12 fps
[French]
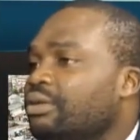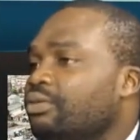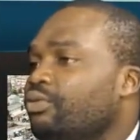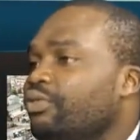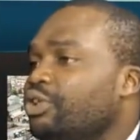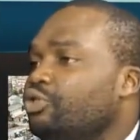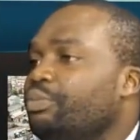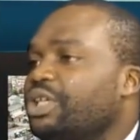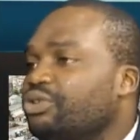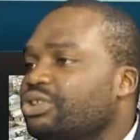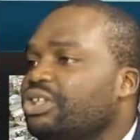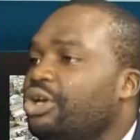l'ouverture
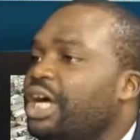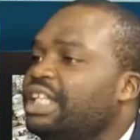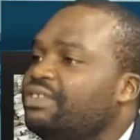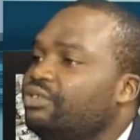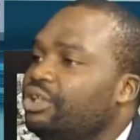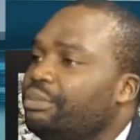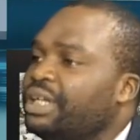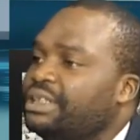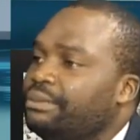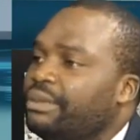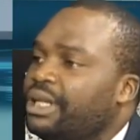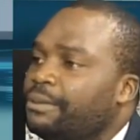parce que c'est leur activité
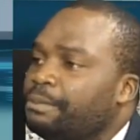principale.